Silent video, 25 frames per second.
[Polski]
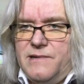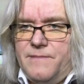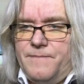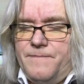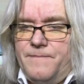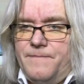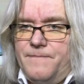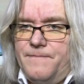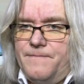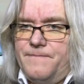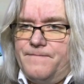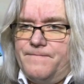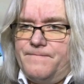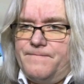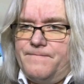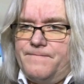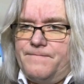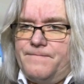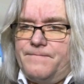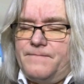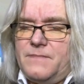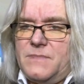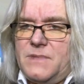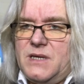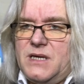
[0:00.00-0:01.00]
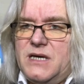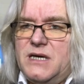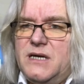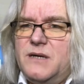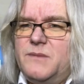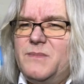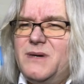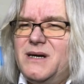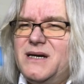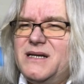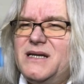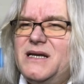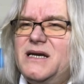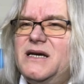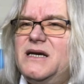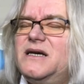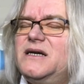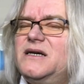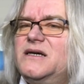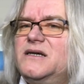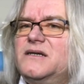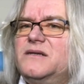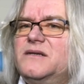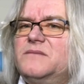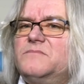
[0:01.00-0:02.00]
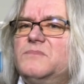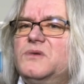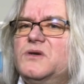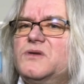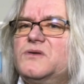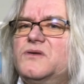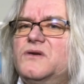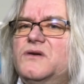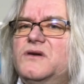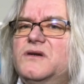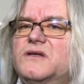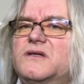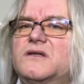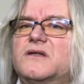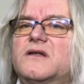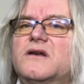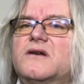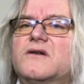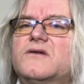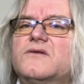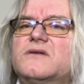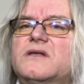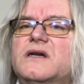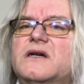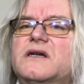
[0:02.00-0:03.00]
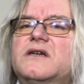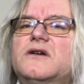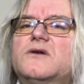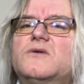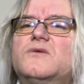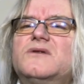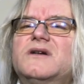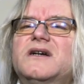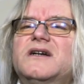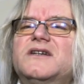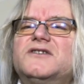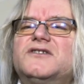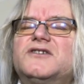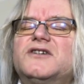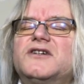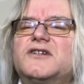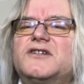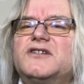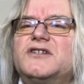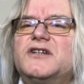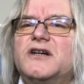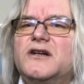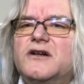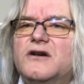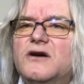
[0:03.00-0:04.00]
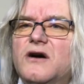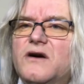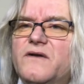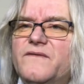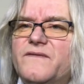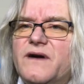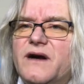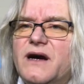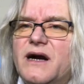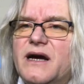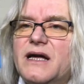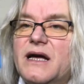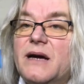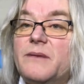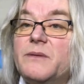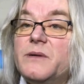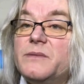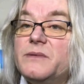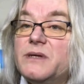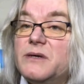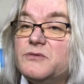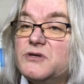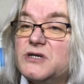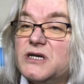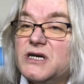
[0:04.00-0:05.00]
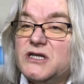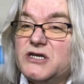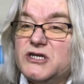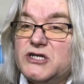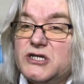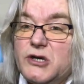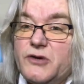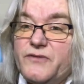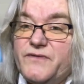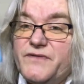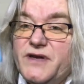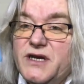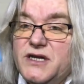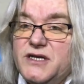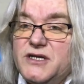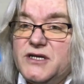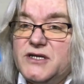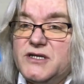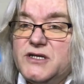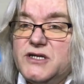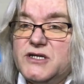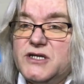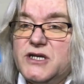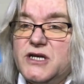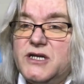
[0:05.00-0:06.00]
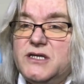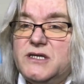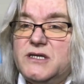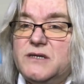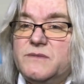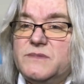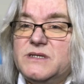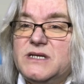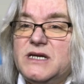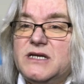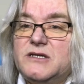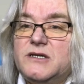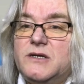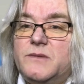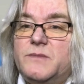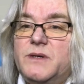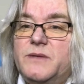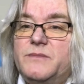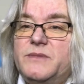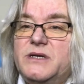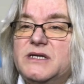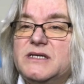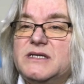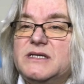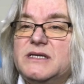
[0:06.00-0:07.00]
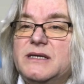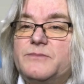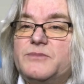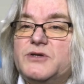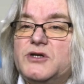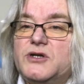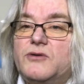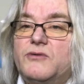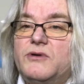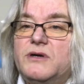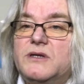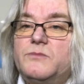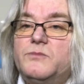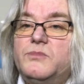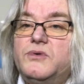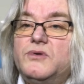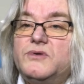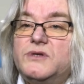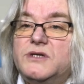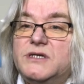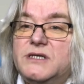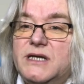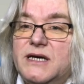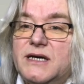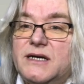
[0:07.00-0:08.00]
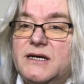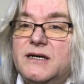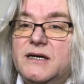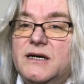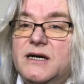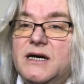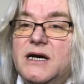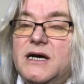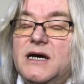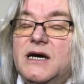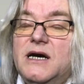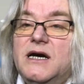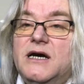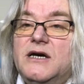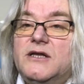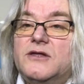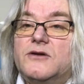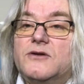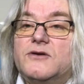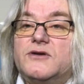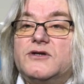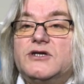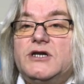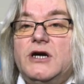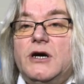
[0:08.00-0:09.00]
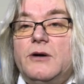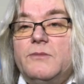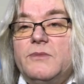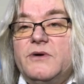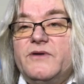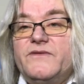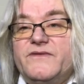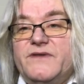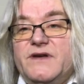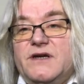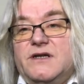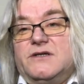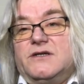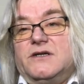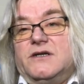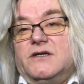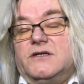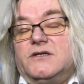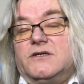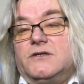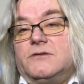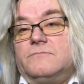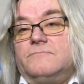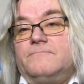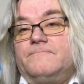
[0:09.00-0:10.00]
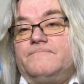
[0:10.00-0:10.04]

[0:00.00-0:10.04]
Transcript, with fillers: Hmm, chyba nie, bo to jest tylko takie ujęcie księgowe. A ja bym na przykład chciał wiedzieć, jeżeli tym zasobem jest na przykład budynek, to chciałbym wiedzieć,